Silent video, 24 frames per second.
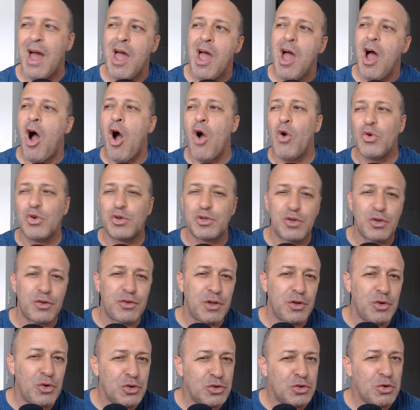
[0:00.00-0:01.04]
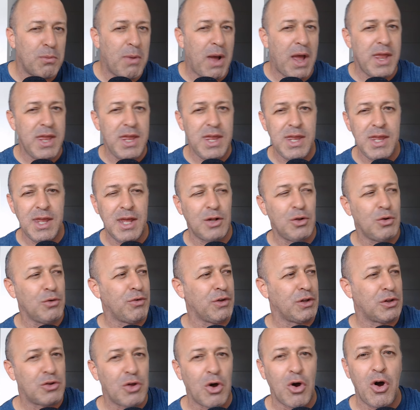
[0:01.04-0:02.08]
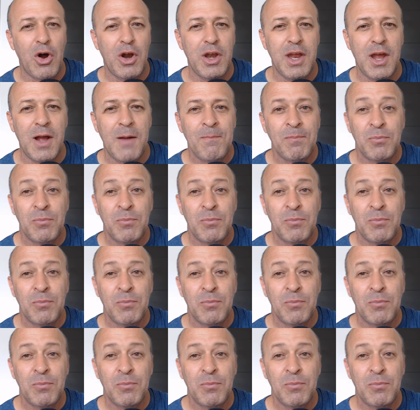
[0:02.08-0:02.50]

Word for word: alguns torcedores do Bahia, do Vitória,